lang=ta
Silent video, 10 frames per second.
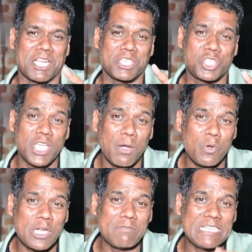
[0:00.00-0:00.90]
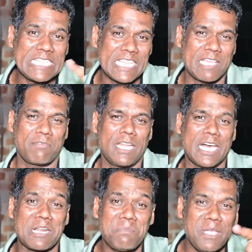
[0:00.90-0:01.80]
ரஷ்யாவுக்கு விற்றதை விட
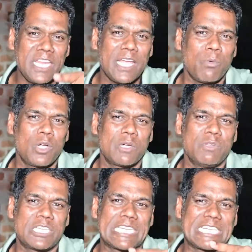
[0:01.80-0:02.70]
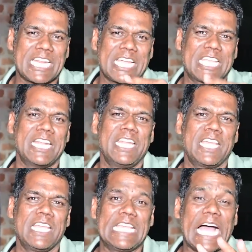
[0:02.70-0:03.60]
அர்மீனியாவுக்கு விற்ற ட்ரக்
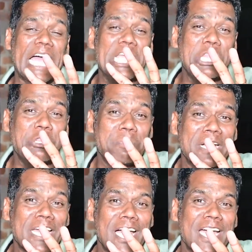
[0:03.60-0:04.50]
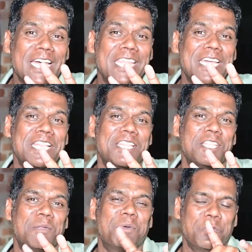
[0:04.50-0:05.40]
எண்ணிக்கை ஐந்து மடங்காக
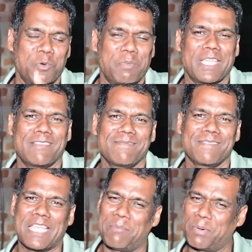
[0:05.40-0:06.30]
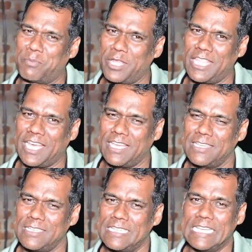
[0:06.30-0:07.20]
அதிகரித்தது என்பது உண்மை இப்ப புரியுதா
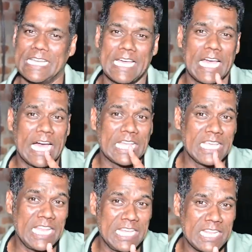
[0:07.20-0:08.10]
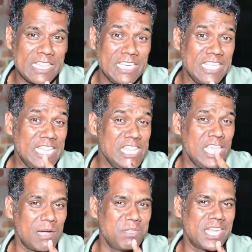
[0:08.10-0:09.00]
அதே நேரத்தில்
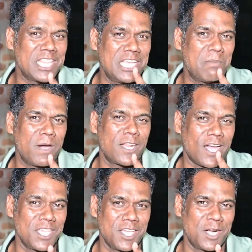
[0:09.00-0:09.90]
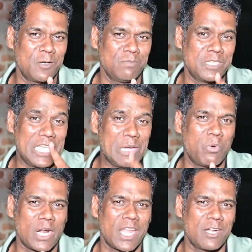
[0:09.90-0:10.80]
இந்தியாவின் அதிகமான ஆயுதங்களும்
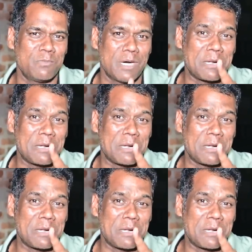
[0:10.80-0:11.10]
ஏவுகணைகளும்